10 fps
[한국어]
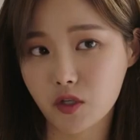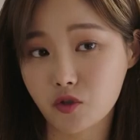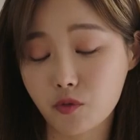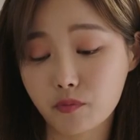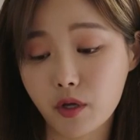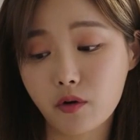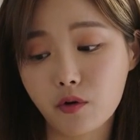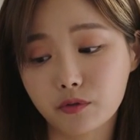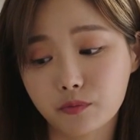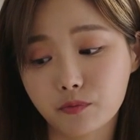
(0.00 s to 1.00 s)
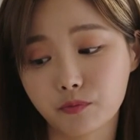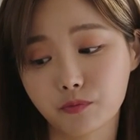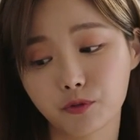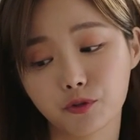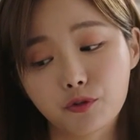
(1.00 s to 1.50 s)
섬 탄 건
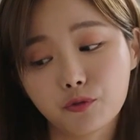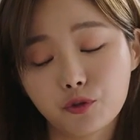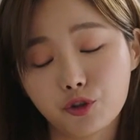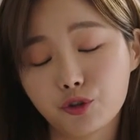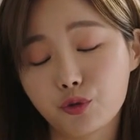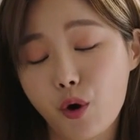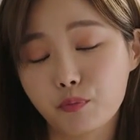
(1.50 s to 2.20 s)
수도